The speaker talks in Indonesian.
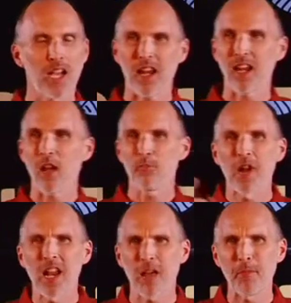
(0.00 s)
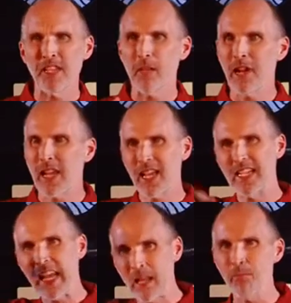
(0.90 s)
Karena pengalamannya mereka
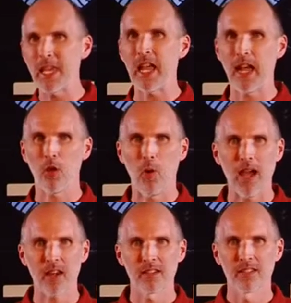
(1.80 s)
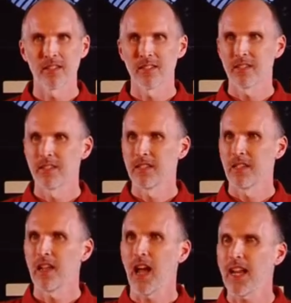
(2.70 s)
dengan pihak luar
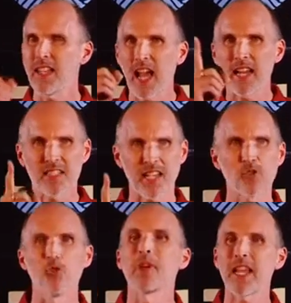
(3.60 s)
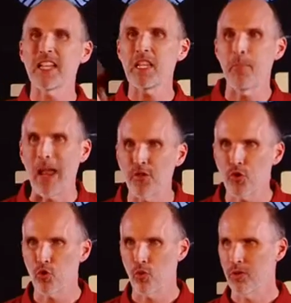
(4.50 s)
hanya ada satu, mereka
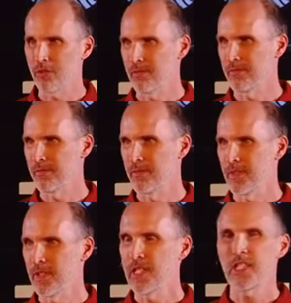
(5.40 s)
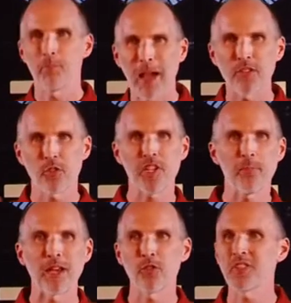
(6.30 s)
dibantu. Dibantu,
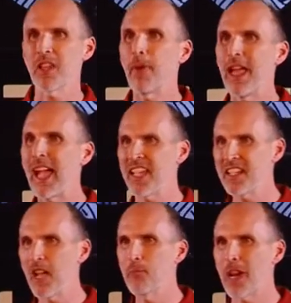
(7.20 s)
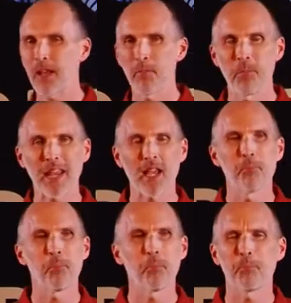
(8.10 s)
dibantu sampai akhirnya mereka
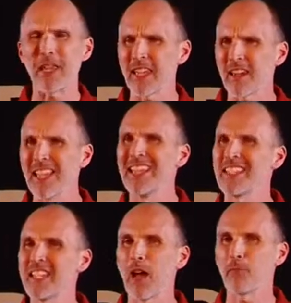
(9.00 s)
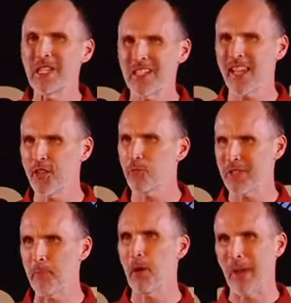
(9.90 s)
pikir tidak bisa hidup
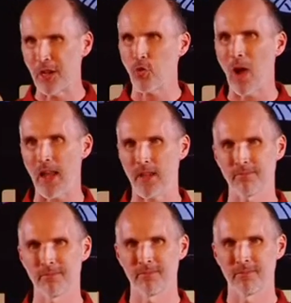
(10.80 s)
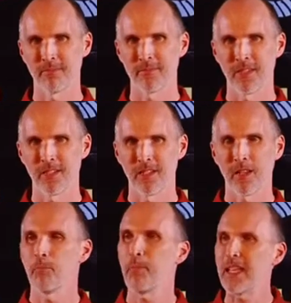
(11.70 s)
tanpa bantuan.
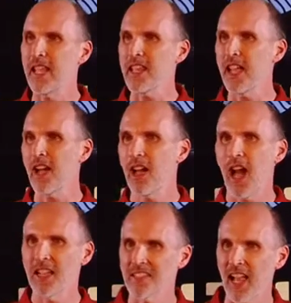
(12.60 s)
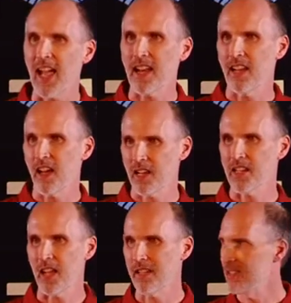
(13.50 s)
PD-nya sangat
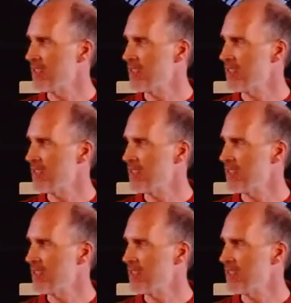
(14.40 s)
rendah